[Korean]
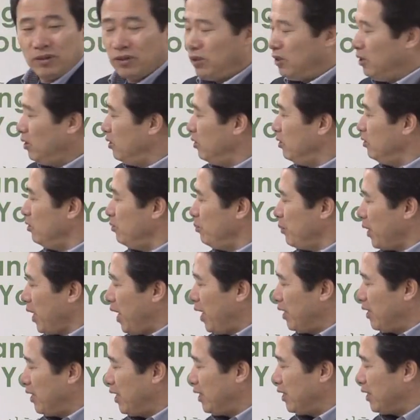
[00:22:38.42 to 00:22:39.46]
이런 의미가
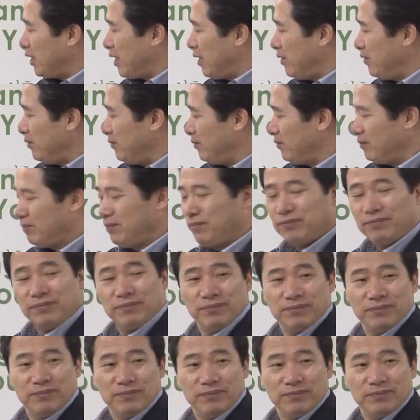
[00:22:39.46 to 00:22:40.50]
아니라니까요.
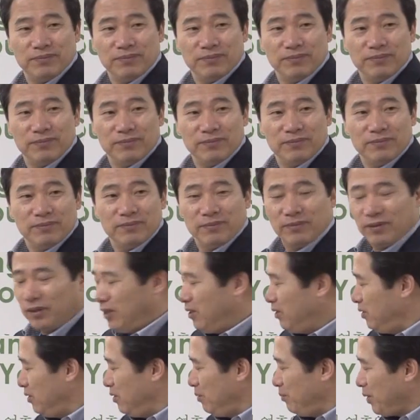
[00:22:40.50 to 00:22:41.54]

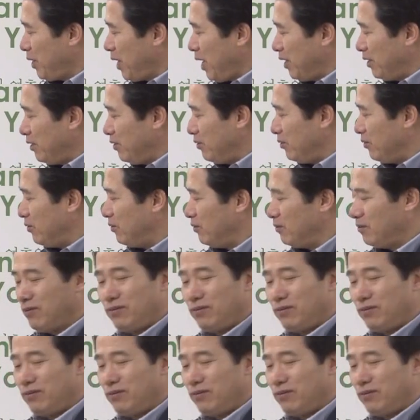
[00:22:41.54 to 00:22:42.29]
이런 의미가 아니요.